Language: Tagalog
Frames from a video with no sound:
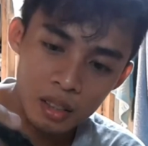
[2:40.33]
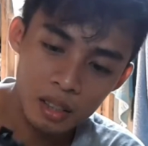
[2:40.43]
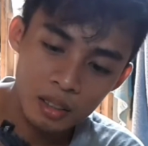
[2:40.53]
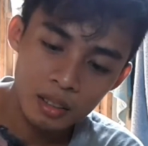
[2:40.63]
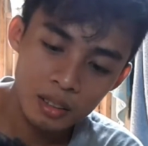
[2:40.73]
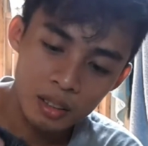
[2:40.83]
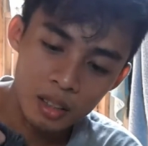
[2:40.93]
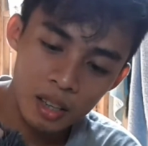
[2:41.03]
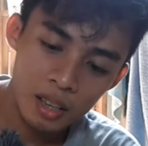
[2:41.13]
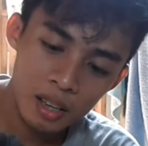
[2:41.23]
la,
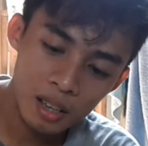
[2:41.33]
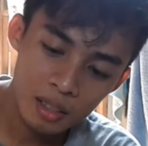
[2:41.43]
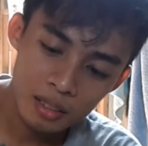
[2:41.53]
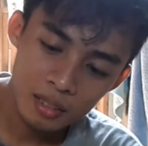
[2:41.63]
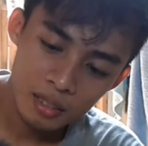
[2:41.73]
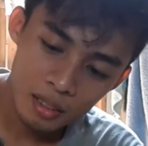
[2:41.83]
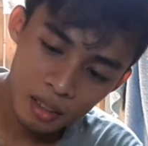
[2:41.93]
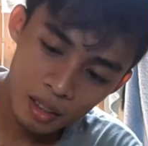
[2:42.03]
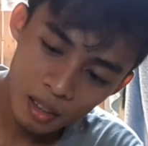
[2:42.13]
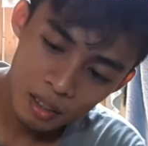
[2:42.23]
la, la,
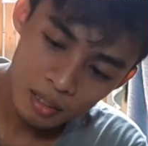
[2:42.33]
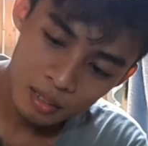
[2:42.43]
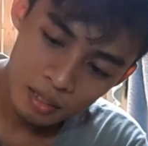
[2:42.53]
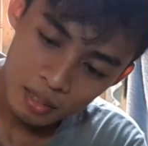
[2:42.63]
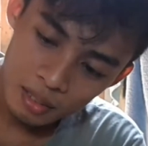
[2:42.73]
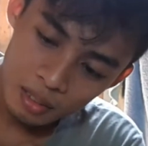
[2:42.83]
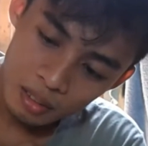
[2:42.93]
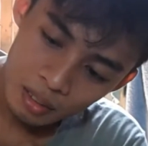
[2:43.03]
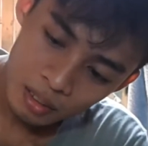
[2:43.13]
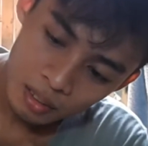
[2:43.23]
la, la, la,
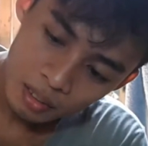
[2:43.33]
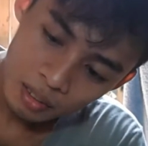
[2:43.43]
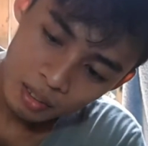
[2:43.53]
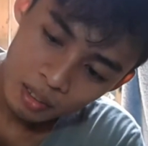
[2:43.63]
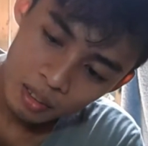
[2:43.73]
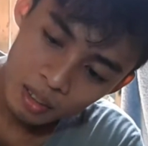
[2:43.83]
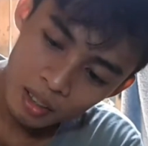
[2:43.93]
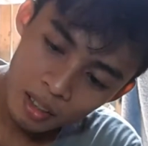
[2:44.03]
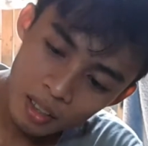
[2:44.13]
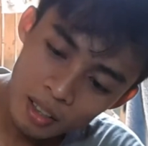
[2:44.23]
la, la, la, la, la, la,
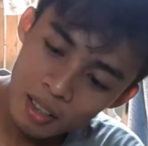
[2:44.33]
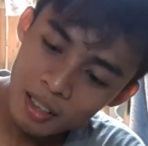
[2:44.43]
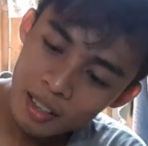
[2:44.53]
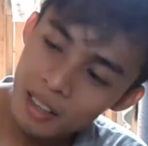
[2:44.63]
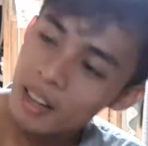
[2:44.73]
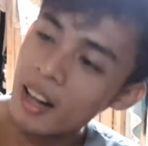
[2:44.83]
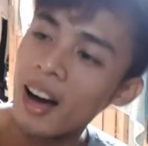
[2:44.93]
la, la, la,